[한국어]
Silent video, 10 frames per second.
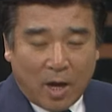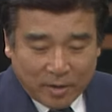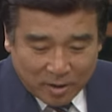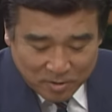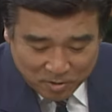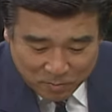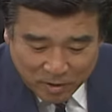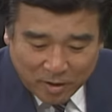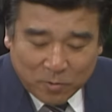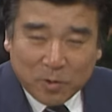
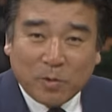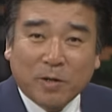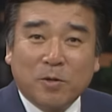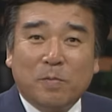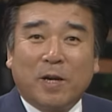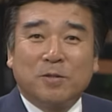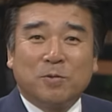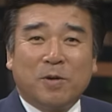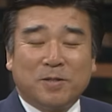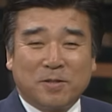안녕하셨습니까? 오늘도 하루 얼마나
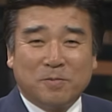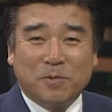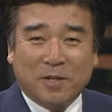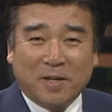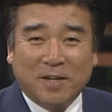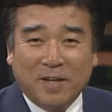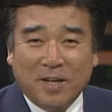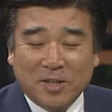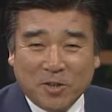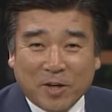수고하셨습니까?
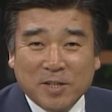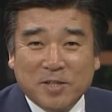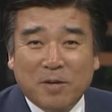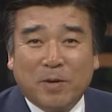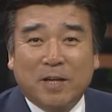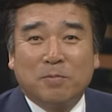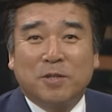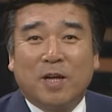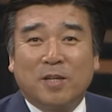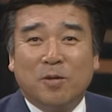11시에
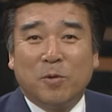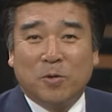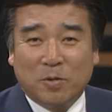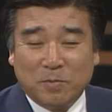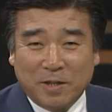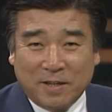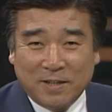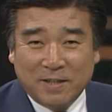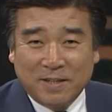만납시다. 김영호입니다.